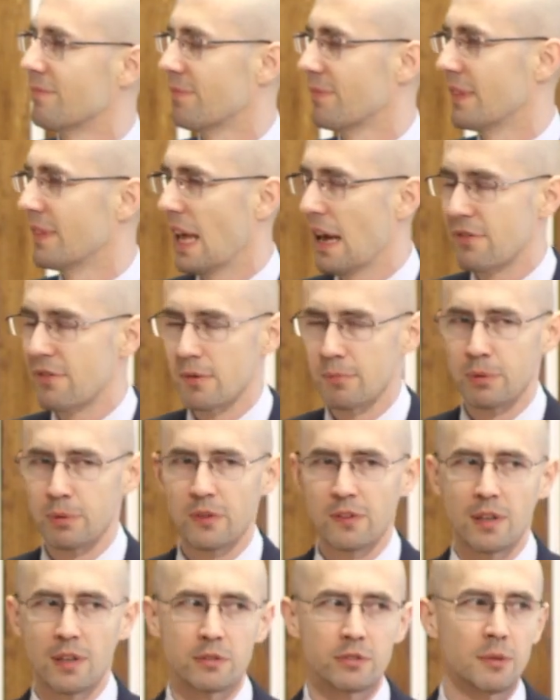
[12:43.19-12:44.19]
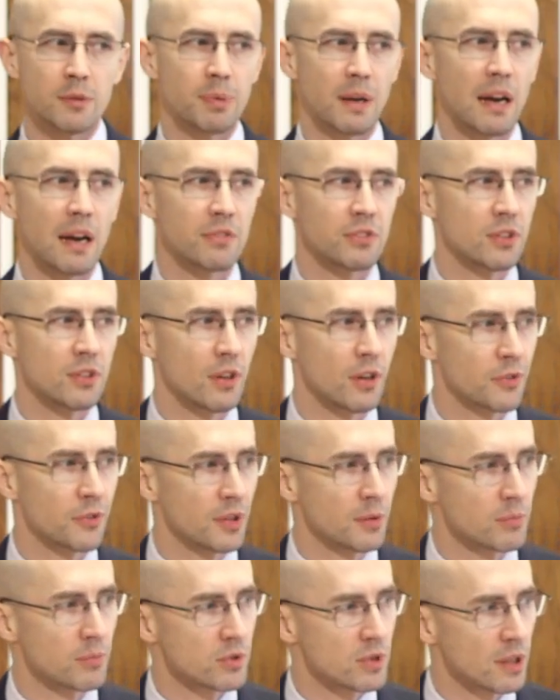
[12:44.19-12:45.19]
nie wiem, podstawowe prawdy o
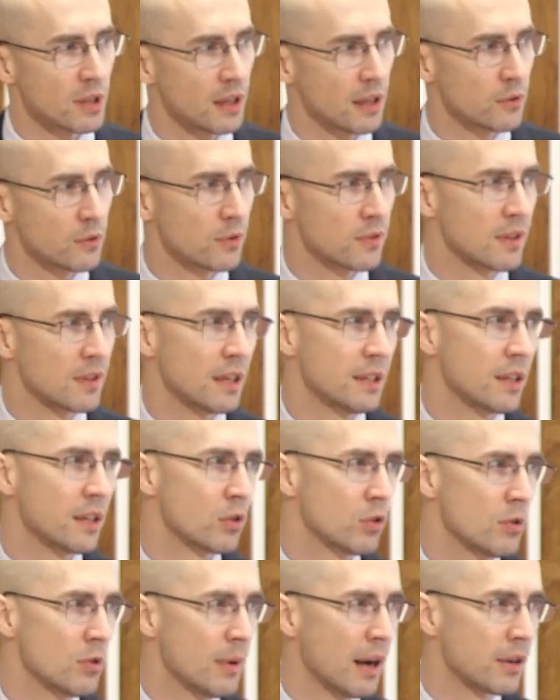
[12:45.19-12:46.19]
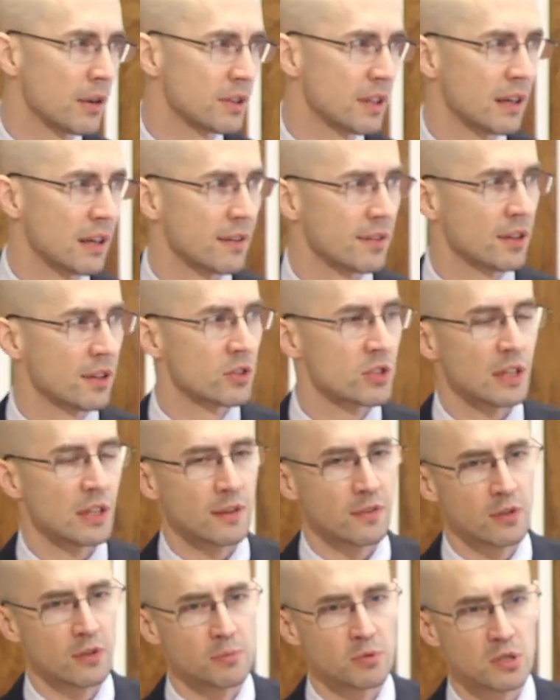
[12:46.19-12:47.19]
tym, że Jezus za nich umarł, teraz ich grzechy
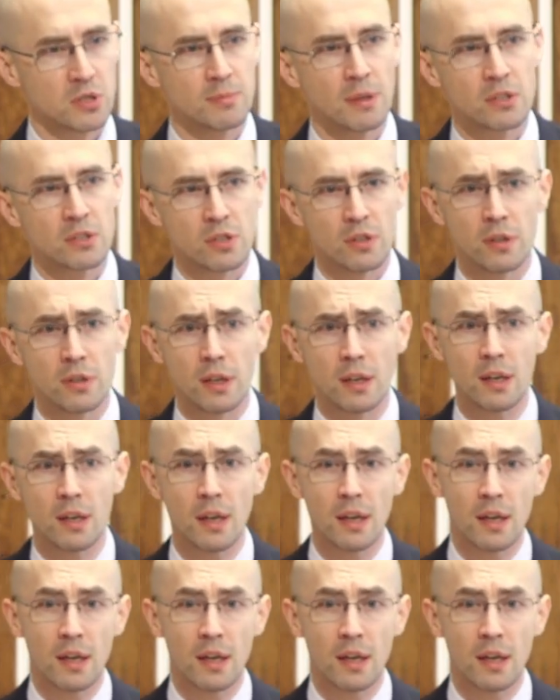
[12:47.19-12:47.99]
są przebaczone,